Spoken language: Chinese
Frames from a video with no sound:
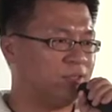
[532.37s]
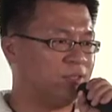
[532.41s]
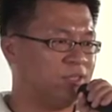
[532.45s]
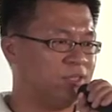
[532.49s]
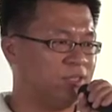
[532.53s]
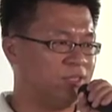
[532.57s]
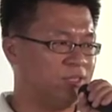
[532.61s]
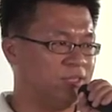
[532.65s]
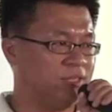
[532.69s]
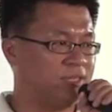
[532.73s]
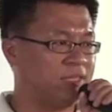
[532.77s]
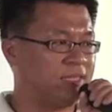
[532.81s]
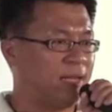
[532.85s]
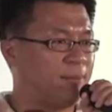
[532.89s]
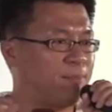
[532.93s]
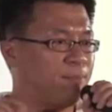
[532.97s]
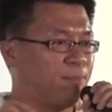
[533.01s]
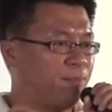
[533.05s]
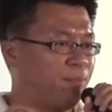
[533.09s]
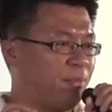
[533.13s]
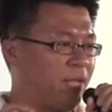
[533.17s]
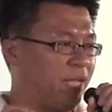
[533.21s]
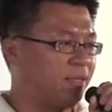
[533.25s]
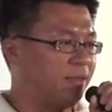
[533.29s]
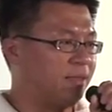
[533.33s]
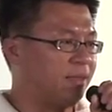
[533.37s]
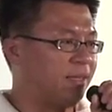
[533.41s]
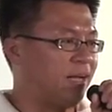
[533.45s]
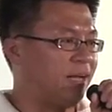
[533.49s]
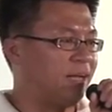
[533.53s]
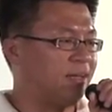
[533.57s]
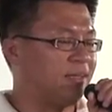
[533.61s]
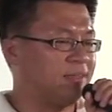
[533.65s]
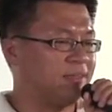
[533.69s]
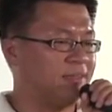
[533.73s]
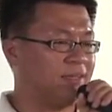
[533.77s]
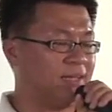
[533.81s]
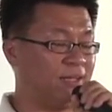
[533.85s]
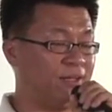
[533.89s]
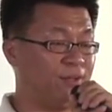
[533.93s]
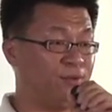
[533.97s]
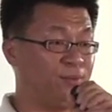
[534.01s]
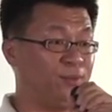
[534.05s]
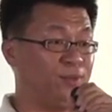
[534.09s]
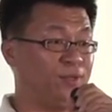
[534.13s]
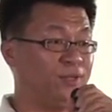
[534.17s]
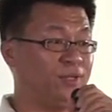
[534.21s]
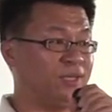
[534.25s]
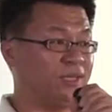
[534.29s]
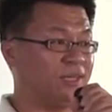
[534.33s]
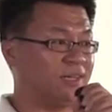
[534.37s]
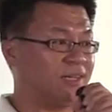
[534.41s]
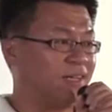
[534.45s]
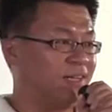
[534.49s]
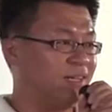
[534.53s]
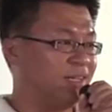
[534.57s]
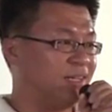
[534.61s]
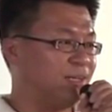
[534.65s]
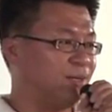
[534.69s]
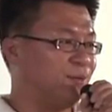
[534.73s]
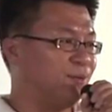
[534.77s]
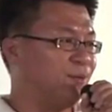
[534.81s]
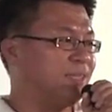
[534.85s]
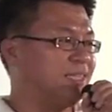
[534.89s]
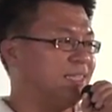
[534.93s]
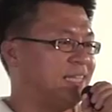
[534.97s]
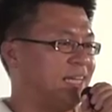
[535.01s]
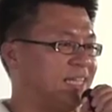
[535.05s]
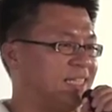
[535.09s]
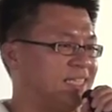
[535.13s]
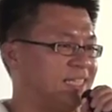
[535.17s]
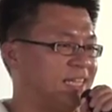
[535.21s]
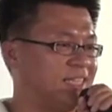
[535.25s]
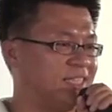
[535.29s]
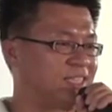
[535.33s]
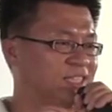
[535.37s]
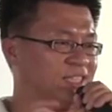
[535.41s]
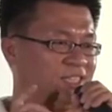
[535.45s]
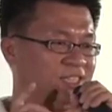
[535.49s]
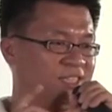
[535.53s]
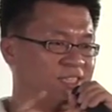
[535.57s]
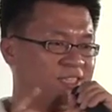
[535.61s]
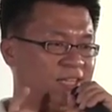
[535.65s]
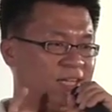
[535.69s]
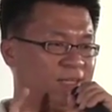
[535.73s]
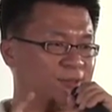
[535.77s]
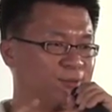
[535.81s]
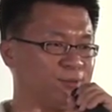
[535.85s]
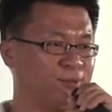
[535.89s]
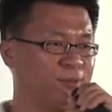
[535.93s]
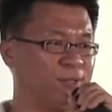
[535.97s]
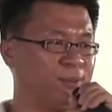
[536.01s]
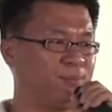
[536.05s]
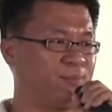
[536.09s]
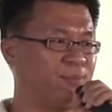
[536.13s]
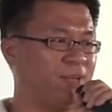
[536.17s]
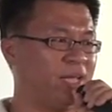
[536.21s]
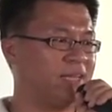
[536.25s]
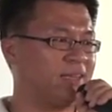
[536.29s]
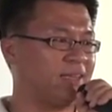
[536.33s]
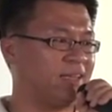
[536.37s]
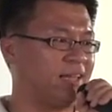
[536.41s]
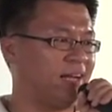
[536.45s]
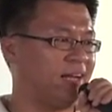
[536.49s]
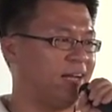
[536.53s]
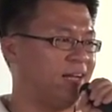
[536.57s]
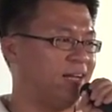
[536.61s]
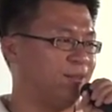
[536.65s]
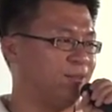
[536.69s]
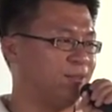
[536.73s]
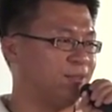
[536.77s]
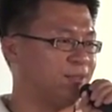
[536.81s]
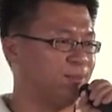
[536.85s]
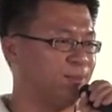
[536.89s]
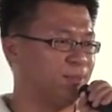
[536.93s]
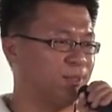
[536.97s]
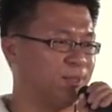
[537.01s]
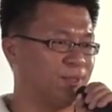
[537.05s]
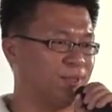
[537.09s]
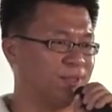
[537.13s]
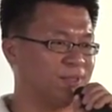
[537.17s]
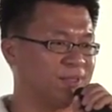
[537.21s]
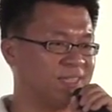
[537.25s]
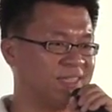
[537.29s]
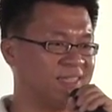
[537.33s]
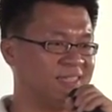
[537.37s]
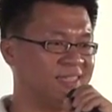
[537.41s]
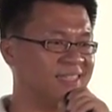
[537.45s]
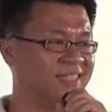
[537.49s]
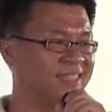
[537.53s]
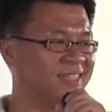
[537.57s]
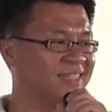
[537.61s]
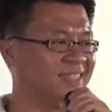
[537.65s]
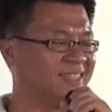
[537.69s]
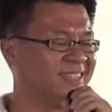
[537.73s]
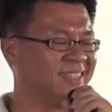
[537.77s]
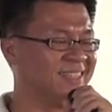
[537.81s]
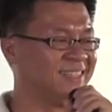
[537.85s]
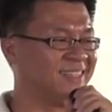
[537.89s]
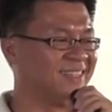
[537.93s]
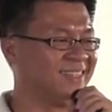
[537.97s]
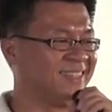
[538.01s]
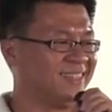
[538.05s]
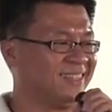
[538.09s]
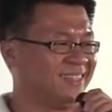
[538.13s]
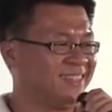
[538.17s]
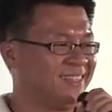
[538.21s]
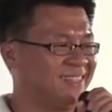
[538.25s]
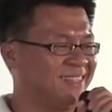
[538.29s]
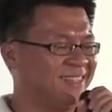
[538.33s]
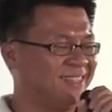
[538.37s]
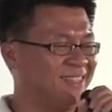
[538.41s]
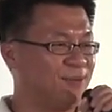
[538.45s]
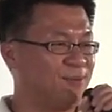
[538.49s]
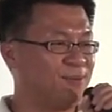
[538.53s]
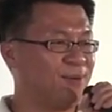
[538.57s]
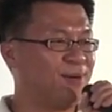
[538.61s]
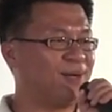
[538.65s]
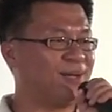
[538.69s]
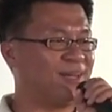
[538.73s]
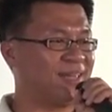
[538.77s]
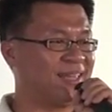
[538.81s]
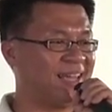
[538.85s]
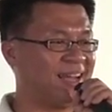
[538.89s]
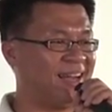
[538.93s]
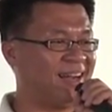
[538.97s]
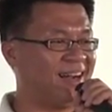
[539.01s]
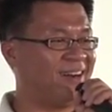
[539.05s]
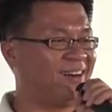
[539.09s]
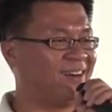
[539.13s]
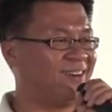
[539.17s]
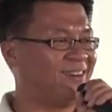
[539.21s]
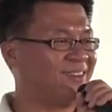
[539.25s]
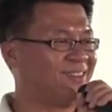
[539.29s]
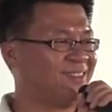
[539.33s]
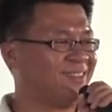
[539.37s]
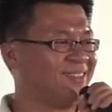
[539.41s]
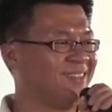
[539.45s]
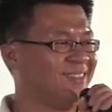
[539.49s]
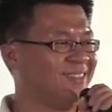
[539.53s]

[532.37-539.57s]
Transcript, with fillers: 慈善便当。那有没有人可以跟我讲一下慈善除了便当还有什么东西？有没有要